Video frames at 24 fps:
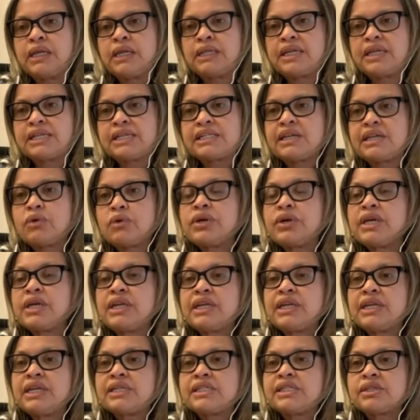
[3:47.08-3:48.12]
Desde un
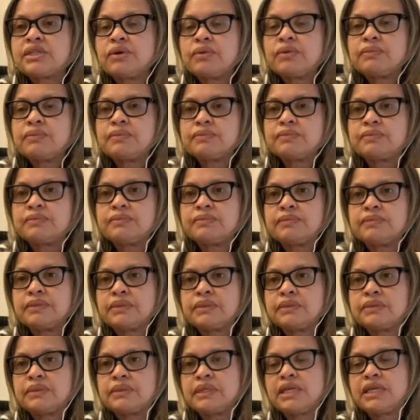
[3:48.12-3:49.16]
inicio,
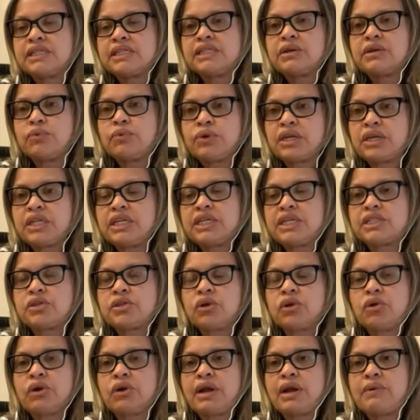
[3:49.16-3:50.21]
desde un
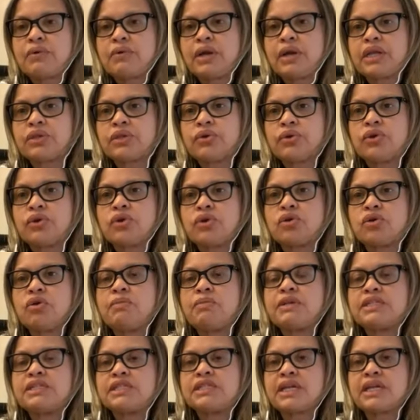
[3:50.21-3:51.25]
inicio los laboratorios
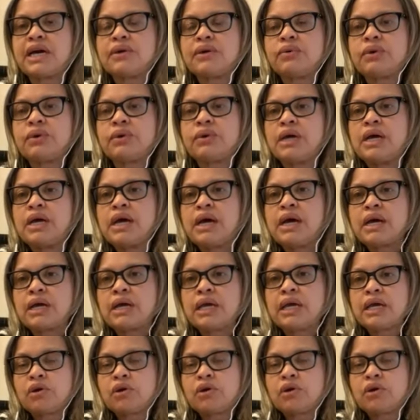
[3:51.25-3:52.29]
comenzaron
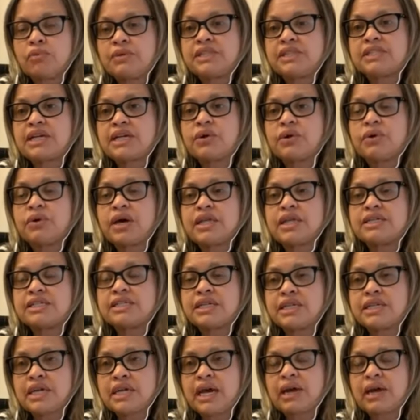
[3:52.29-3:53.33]
que comenzaron a
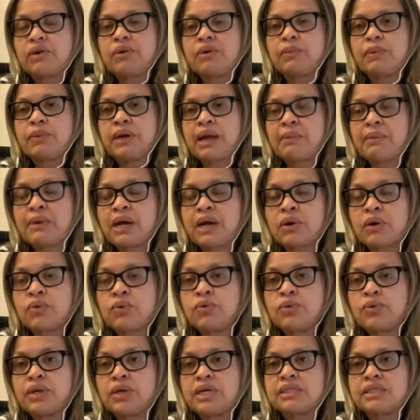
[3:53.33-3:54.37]
diseñar las
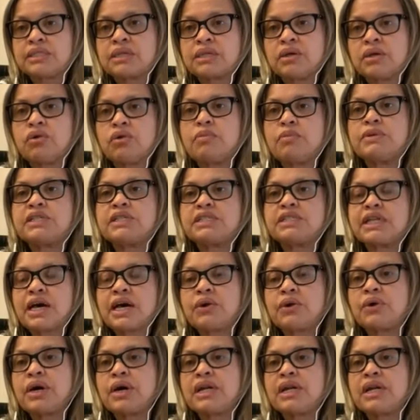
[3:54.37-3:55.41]
vacunas,
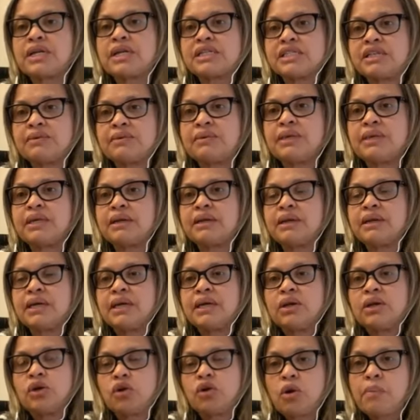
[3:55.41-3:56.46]
comenzaron a recibir
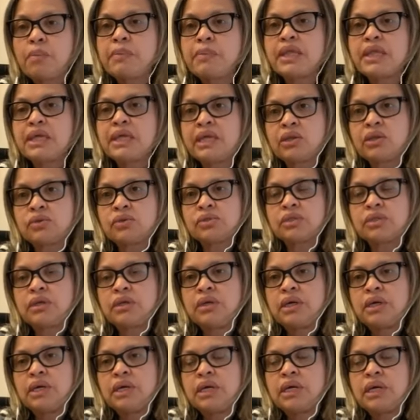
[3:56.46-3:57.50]
los pedidos
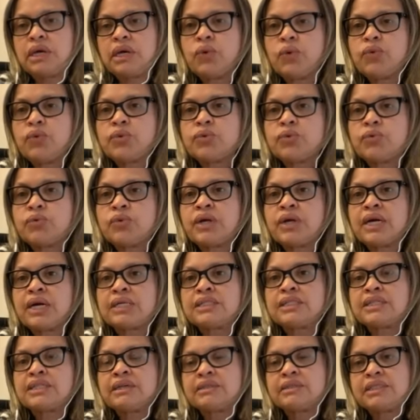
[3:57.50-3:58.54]

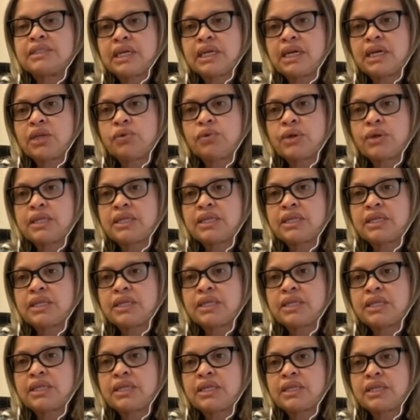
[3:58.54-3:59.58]
Honduras se quedó
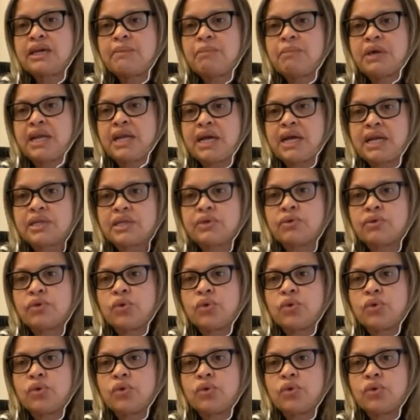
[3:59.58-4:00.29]
atrás esperando